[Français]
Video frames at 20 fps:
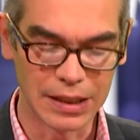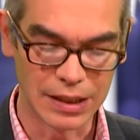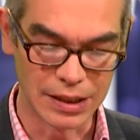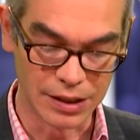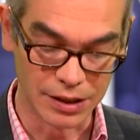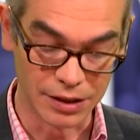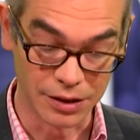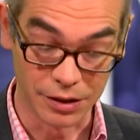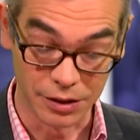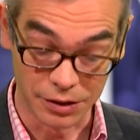
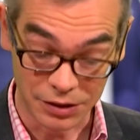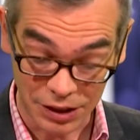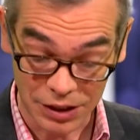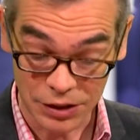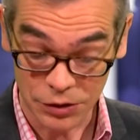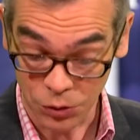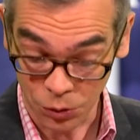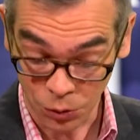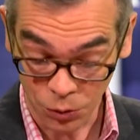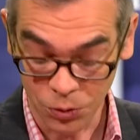Euh,
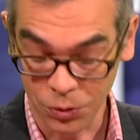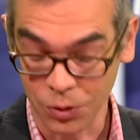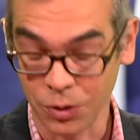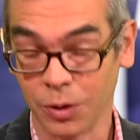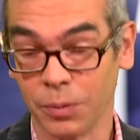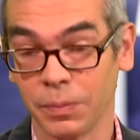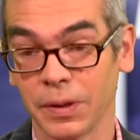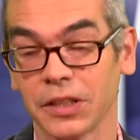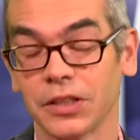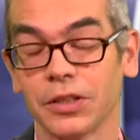très heureux
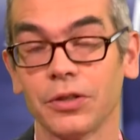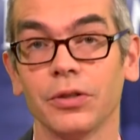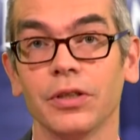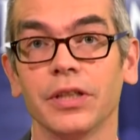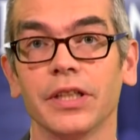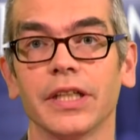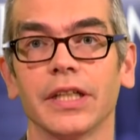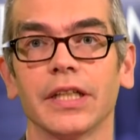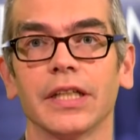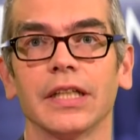en
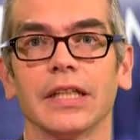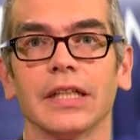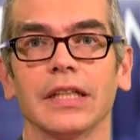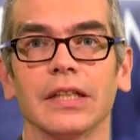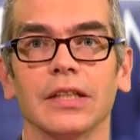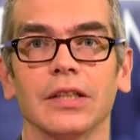particulier,